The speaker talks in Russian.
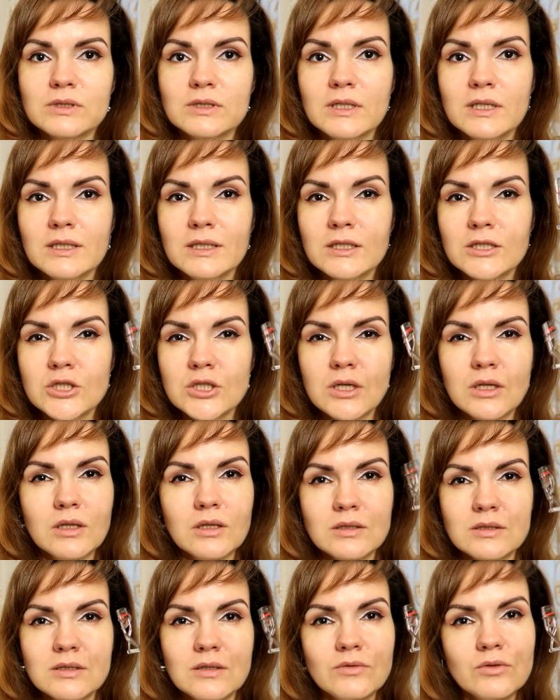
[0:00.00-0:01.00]
Для
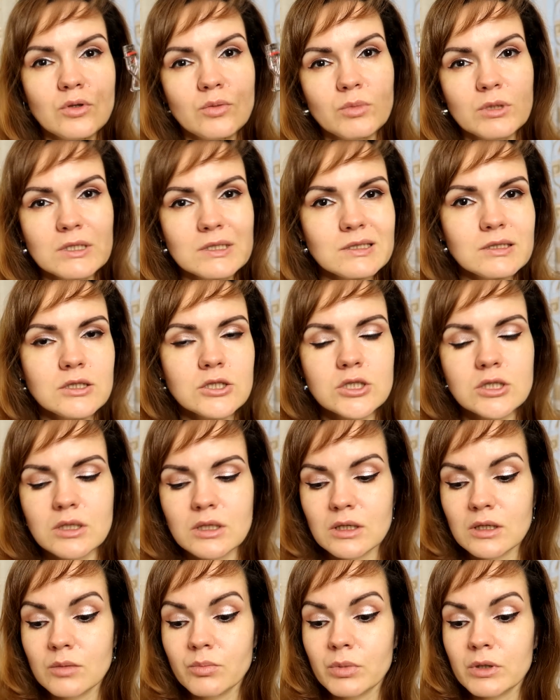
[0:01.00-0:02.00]
начала зовем
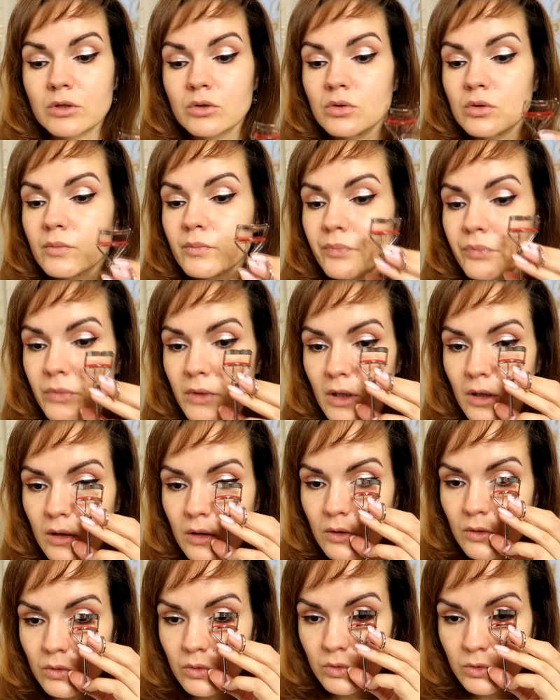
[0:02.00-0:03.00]
реснички и потом
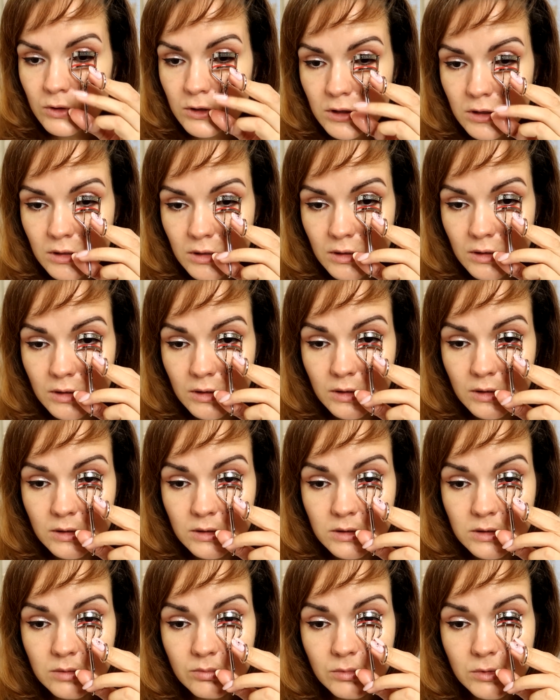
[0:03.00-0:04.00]
уже
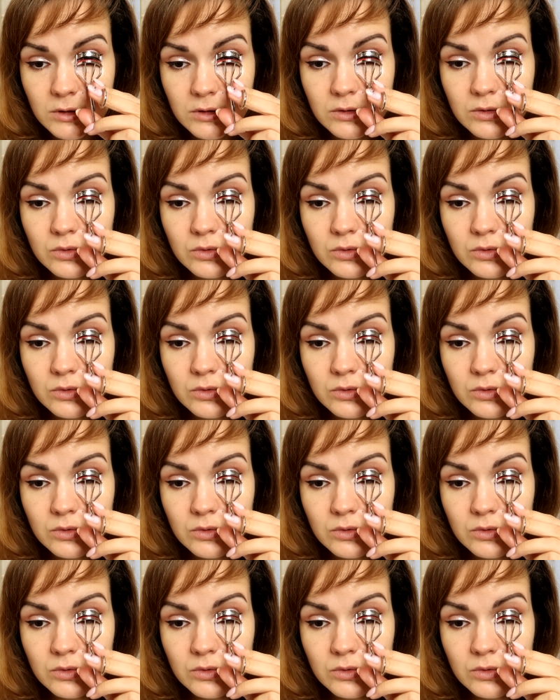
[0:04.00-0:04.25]
накрасим их